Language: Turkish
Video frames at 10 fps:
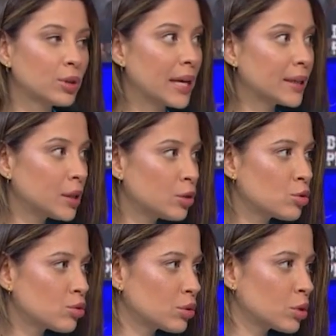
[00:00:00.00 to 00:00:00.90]
dengenin
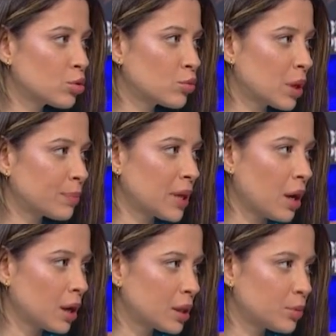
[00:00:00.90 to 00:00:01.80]
üstünde durmak bile
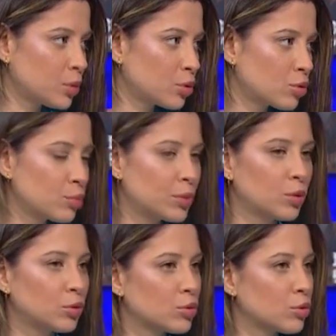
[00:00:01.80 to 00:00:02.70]
ayrı bir yorucu. Bir de
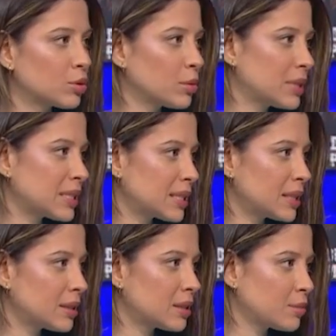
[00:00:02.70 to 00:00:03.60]
onun üstünde birisini
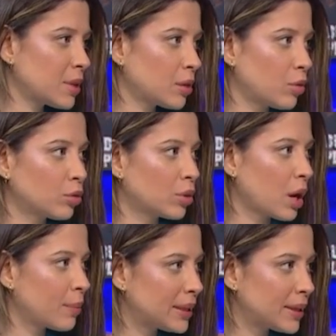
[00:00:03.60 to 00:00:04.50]
ittirmek, o
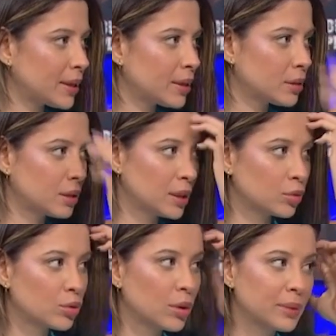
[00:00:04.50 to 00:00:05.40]
darbelere dik
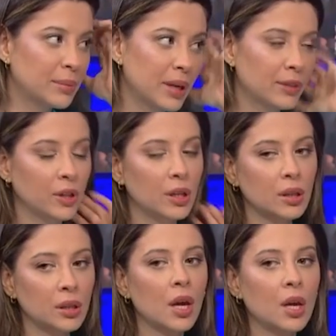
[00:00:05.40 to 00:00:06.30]
evet, durabilmek evet.
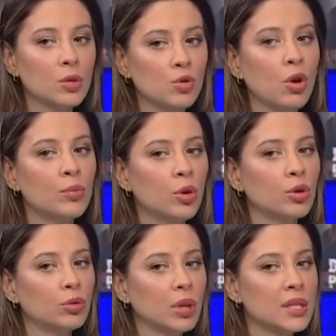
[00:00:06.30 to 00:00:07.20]
falan zor bir
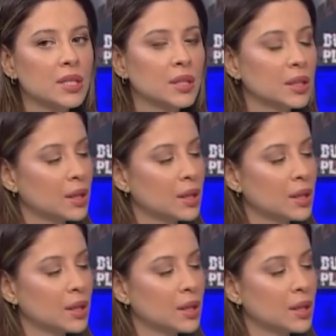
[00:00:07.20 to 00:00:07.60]
oyun kesinlikle. Benim